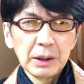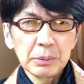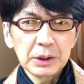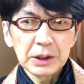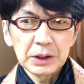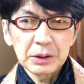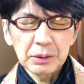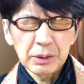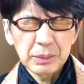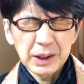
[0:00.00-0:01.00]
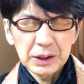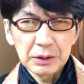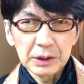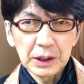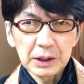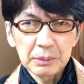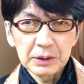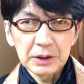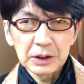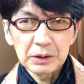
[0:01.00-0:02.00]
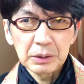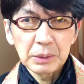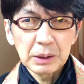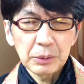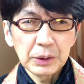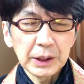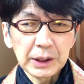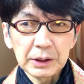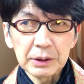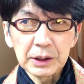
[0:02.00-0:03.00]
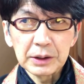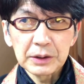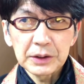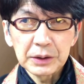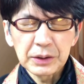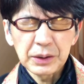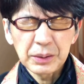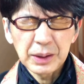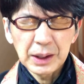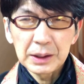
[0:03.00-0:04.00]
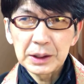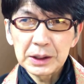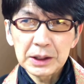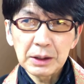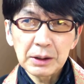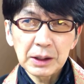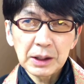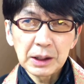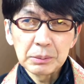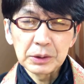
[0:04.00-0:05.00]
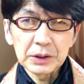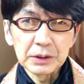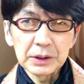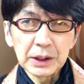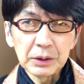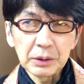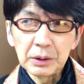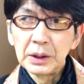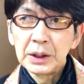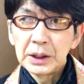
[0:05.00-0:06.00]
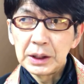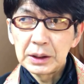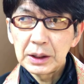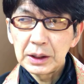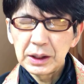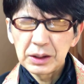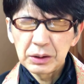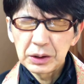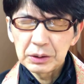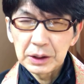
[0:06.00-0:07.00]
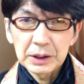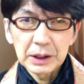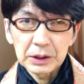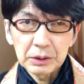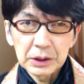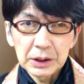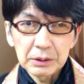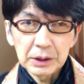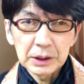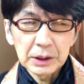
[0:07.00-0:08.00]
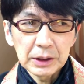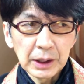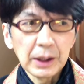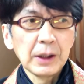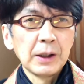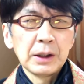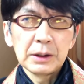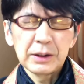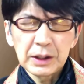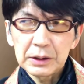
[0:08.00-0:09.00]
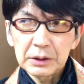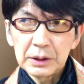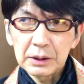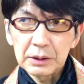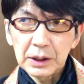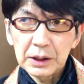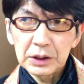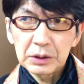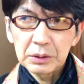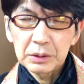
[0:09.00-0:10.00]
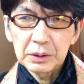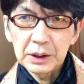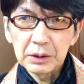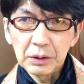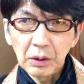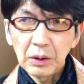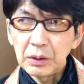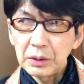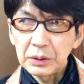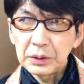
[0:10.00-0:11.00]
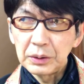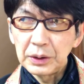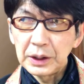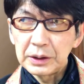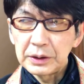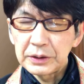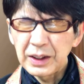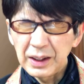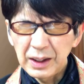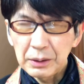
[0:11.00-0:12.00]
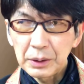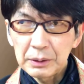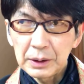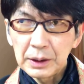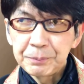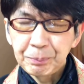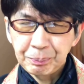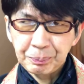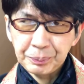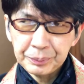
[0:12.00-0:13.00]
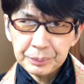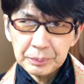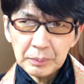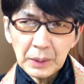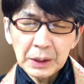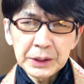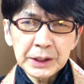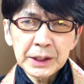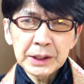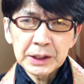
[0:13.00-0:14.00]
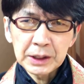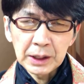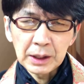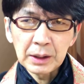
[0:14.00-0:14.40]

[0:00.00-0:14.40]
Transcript: ブリティッシュコロンビア州にあります非常に名門大学なんですけどそこがデジタルアーカイブスっていうのをインターネット上で提供してくれててで1976年の録音なんですからこれは日系人が